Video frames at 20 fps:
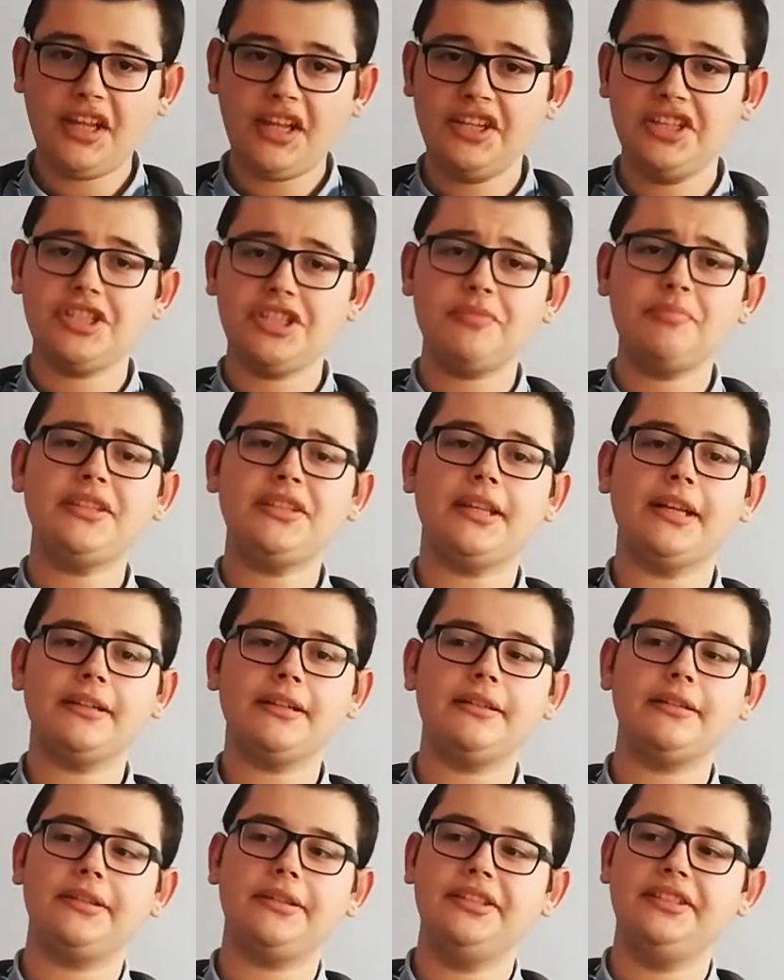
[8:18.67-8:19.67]
Hiçbir
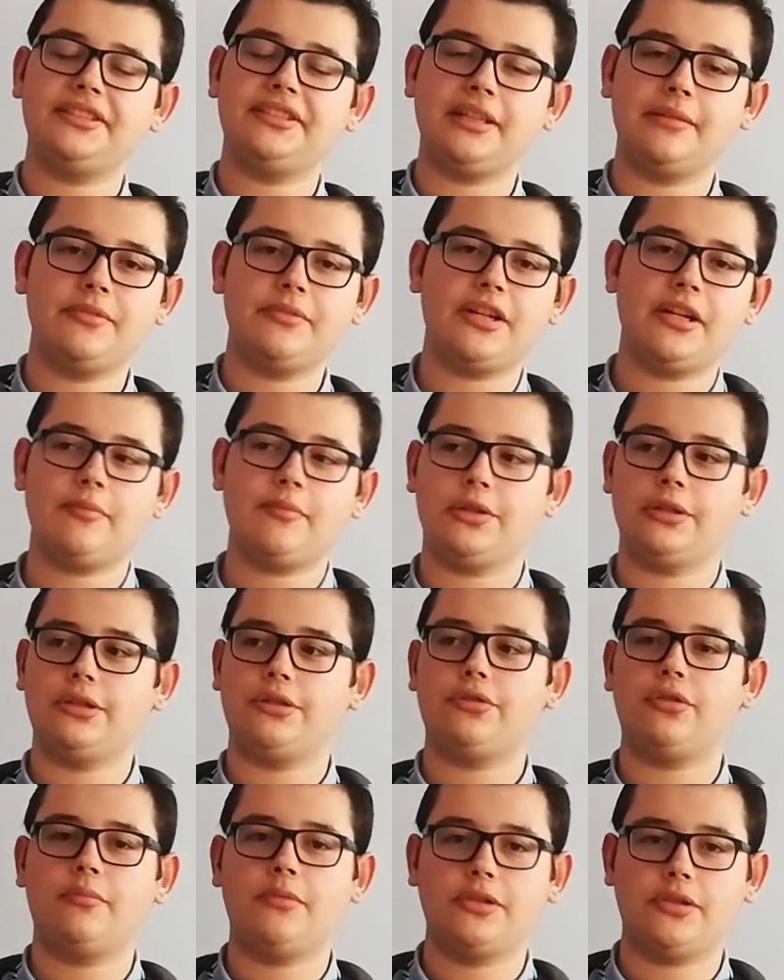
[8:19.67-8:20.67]
tane insan
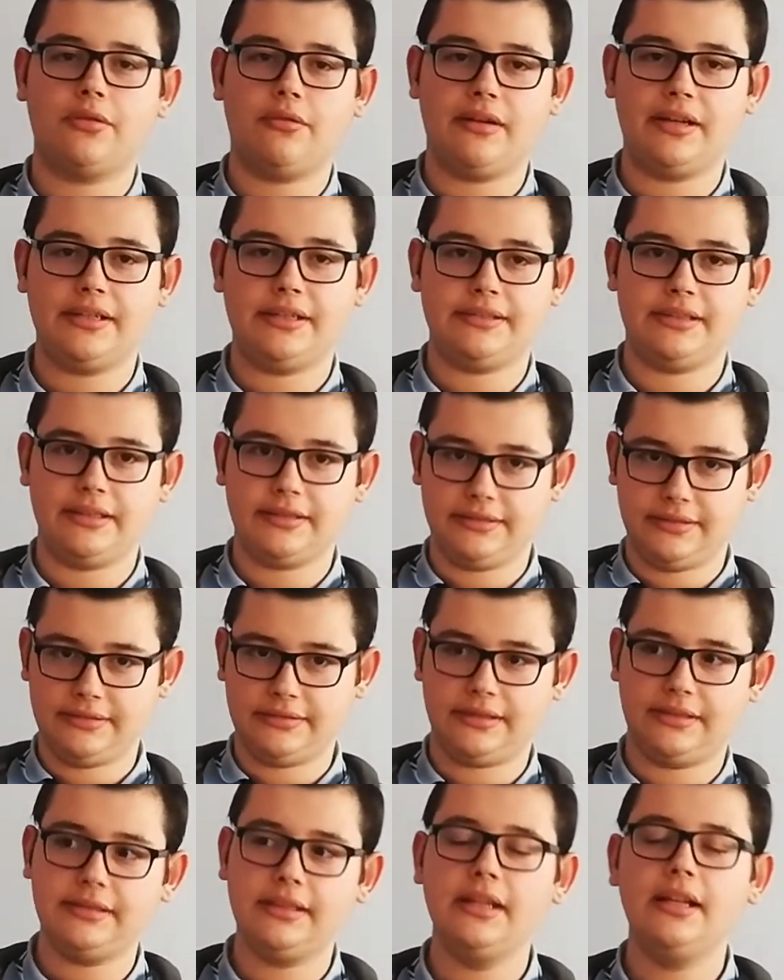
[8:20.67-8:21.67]
bırakmıyorlar Romanov
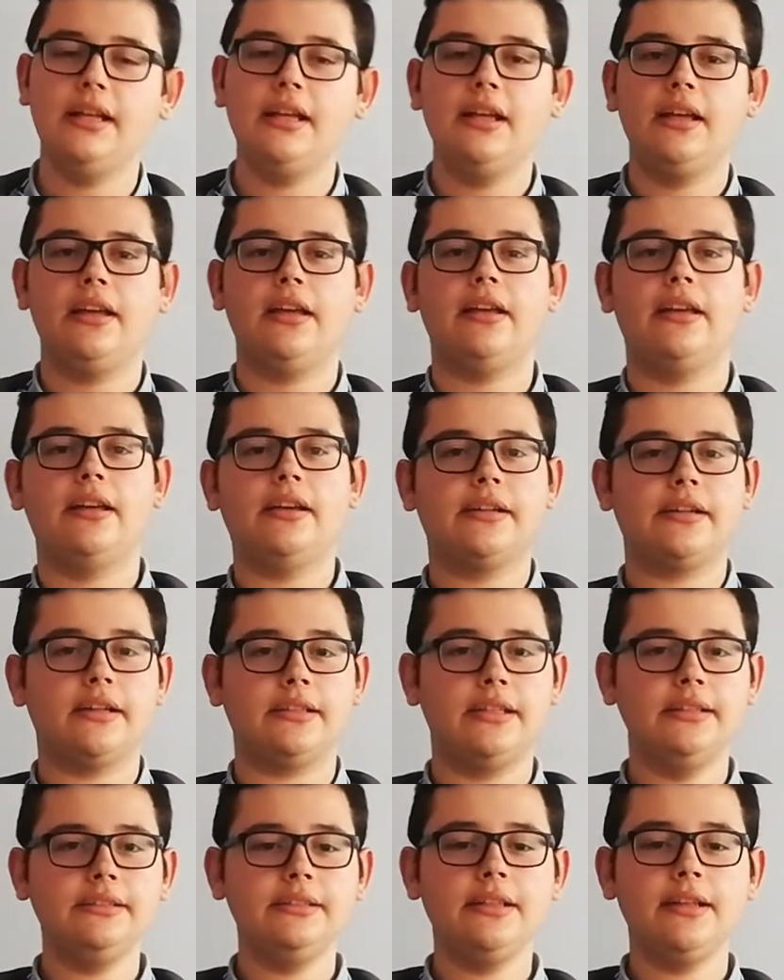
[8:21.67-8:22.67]
hanedanlığından evet. e,
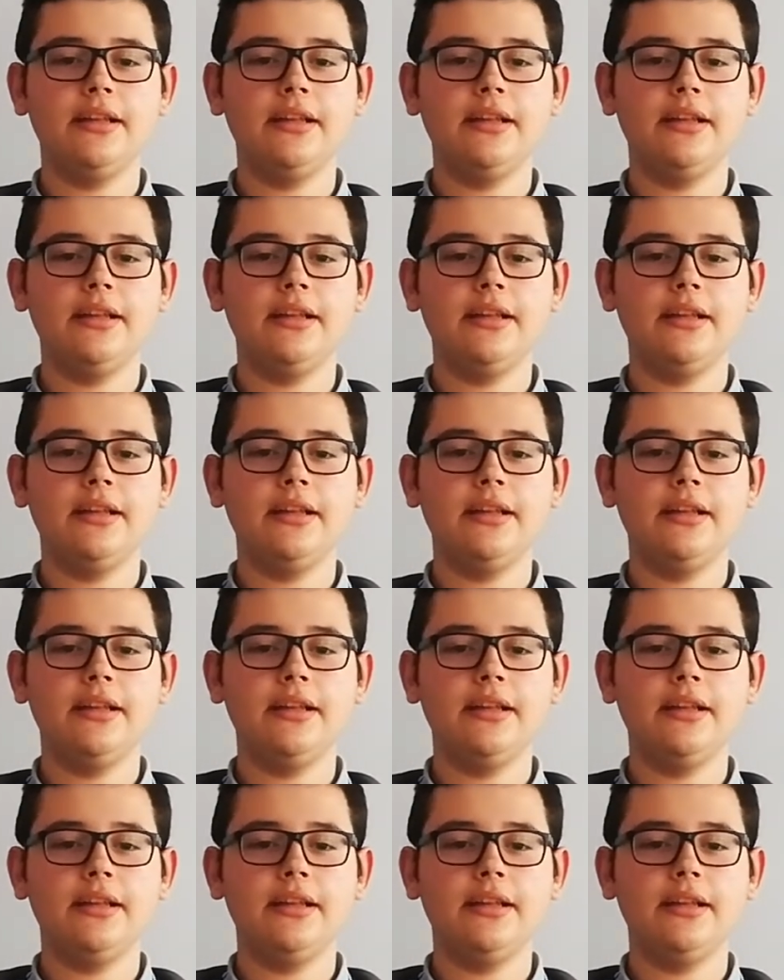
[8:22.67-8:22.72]
kalan.